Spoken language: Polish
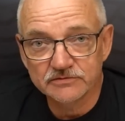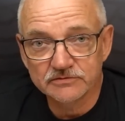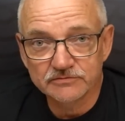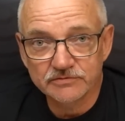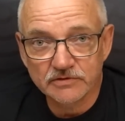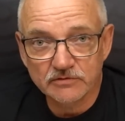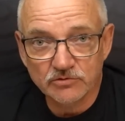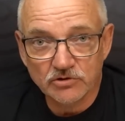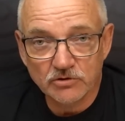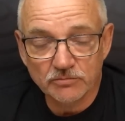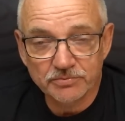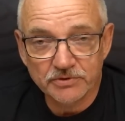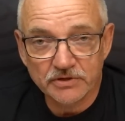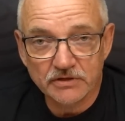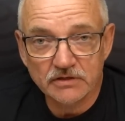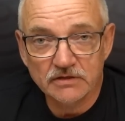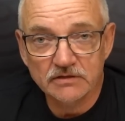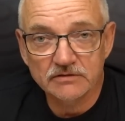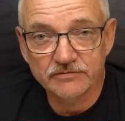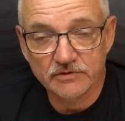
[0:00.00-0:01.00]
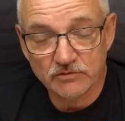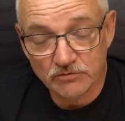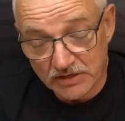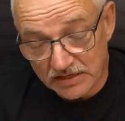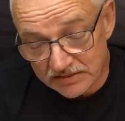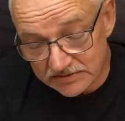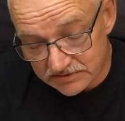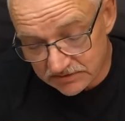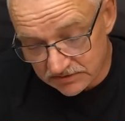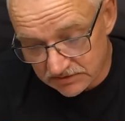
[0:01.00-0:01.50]
w Europie, w
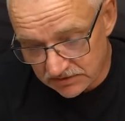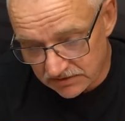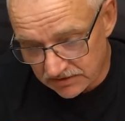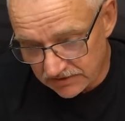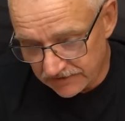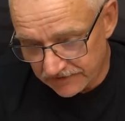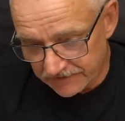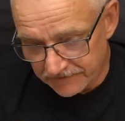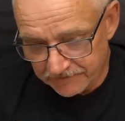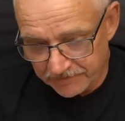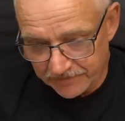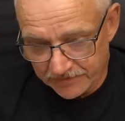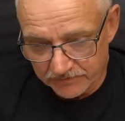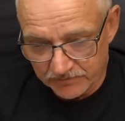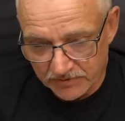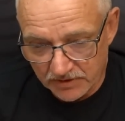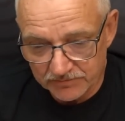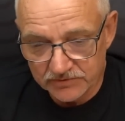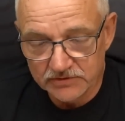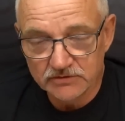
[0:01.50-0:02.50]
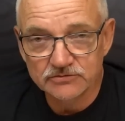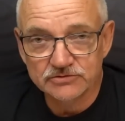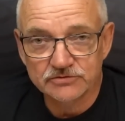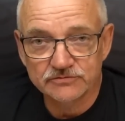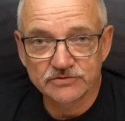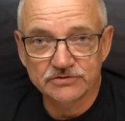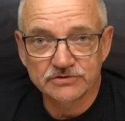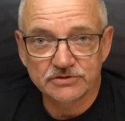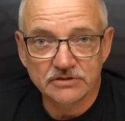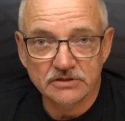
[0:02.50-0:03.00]
Eurazji mamy
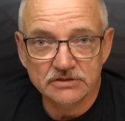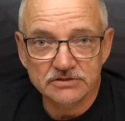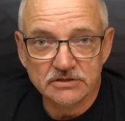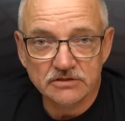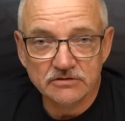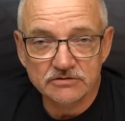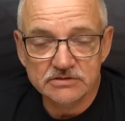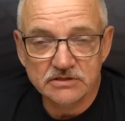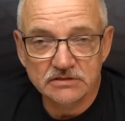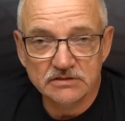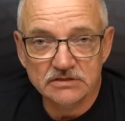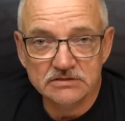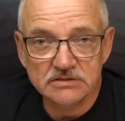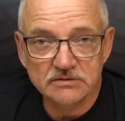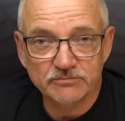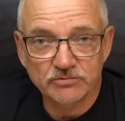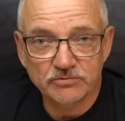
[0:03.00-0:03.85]
oczywiście naszego sandacza